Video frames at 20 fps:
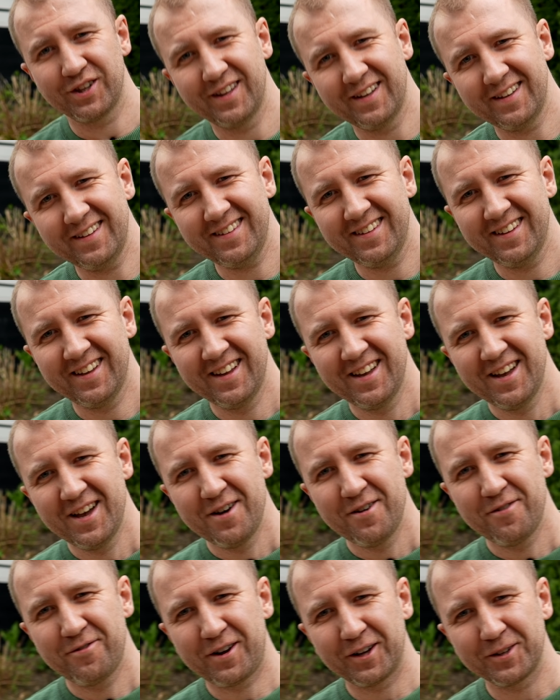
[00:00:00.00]
да?
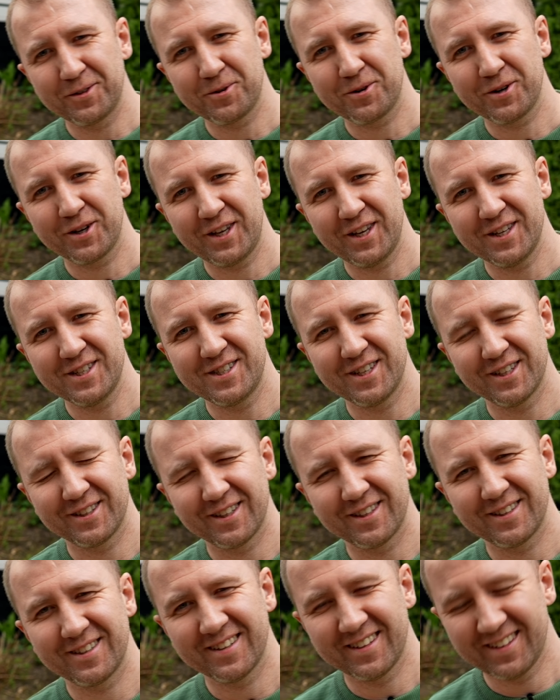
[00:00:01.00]
Да. В которых есть
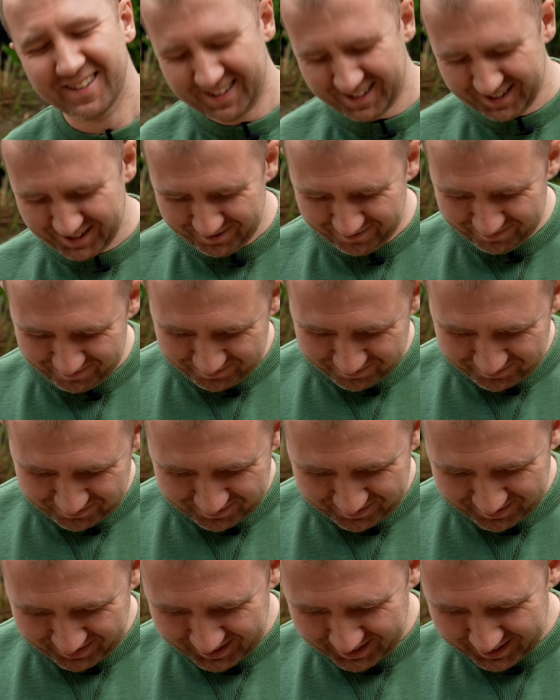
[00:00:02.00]
этот... Э...
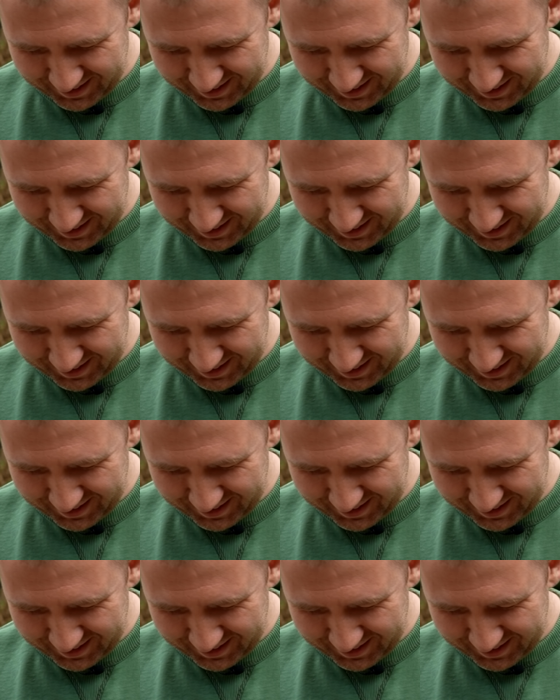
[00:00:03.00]
Шафран.